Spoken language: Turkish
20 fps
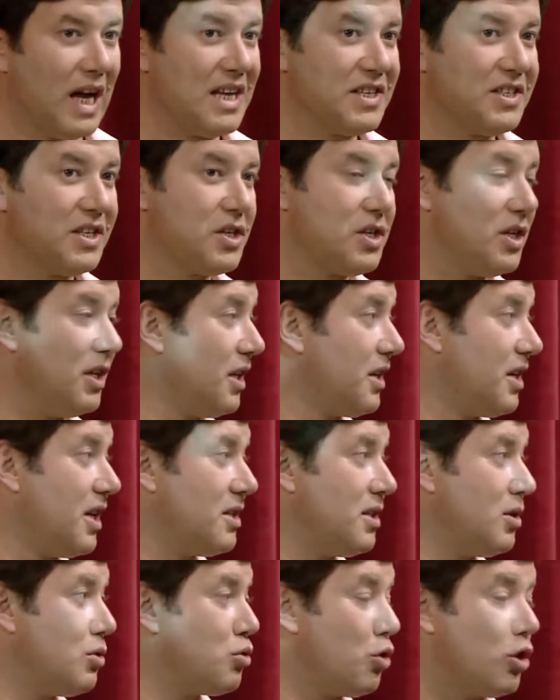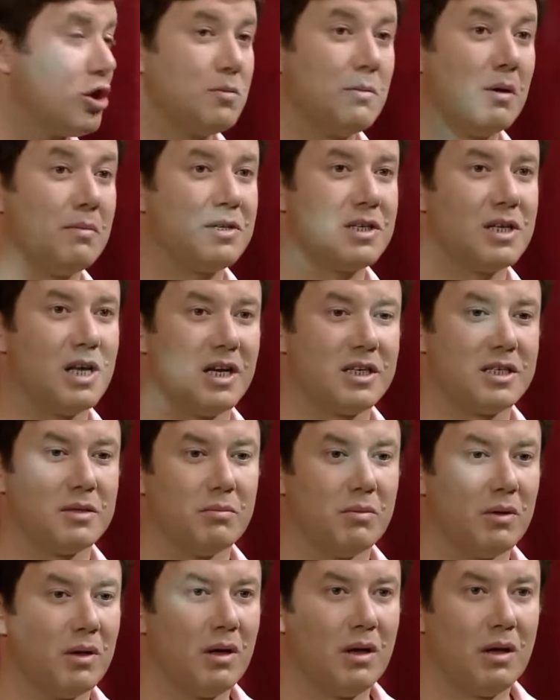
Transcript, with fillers: dans işini kesin çözmemiz lazım.